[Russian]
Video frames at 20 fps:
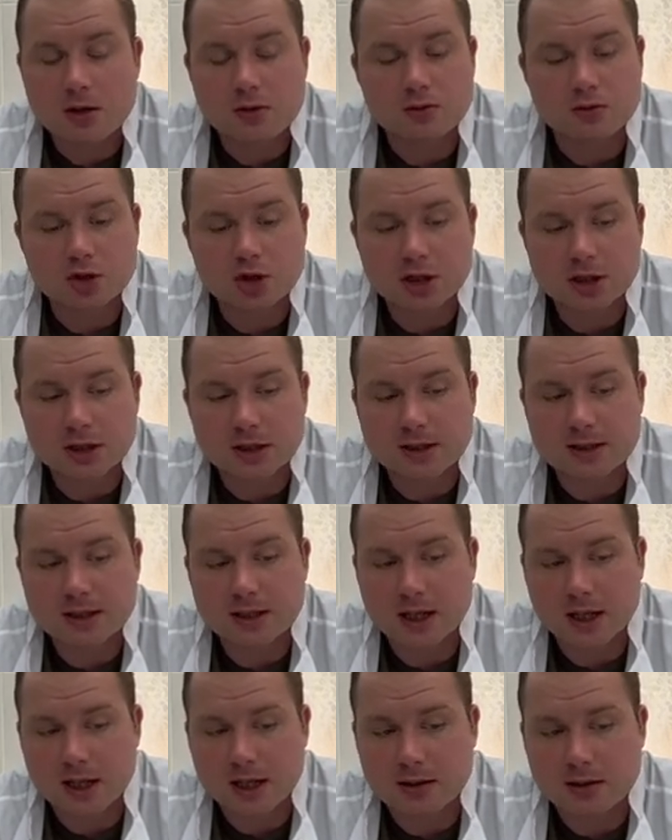уже
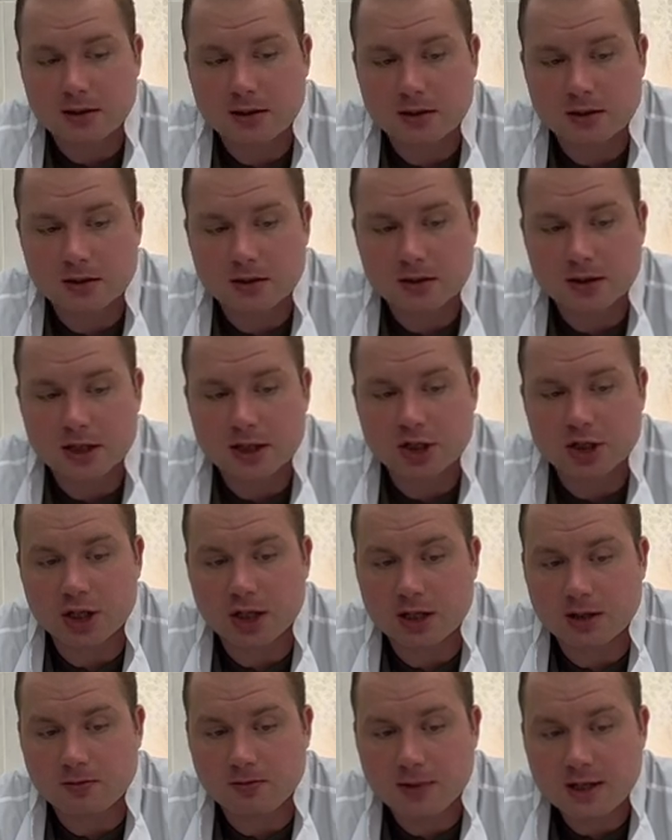стали э, даже
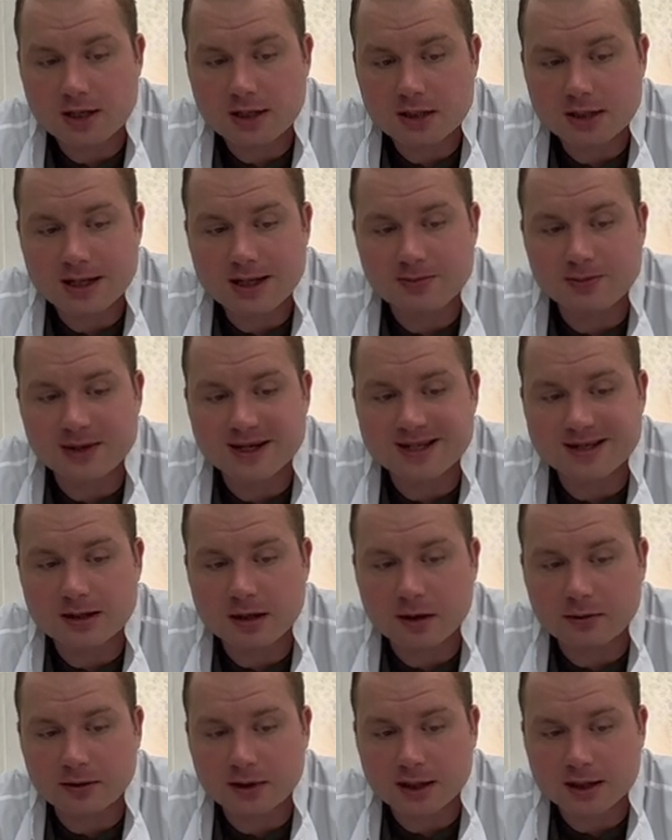олимпийские
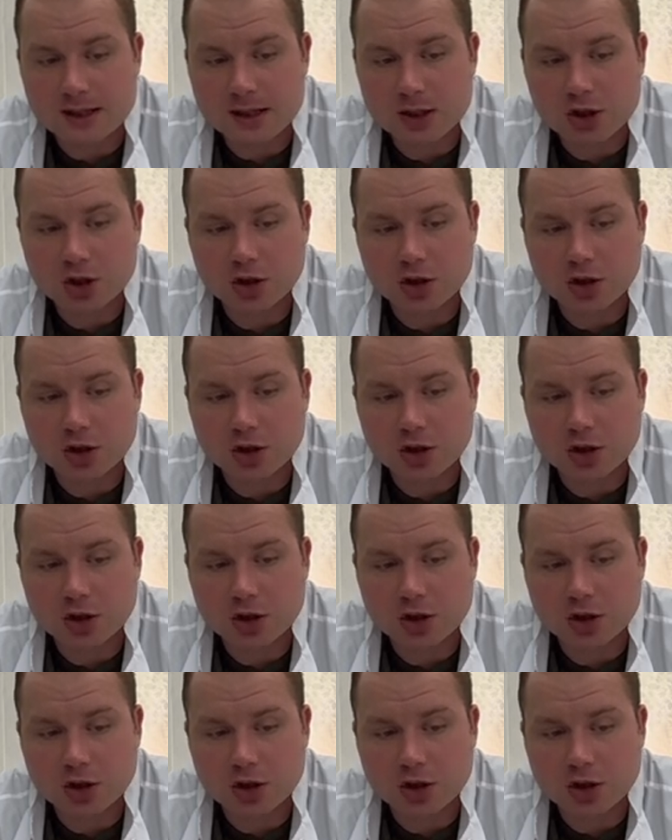признаваться,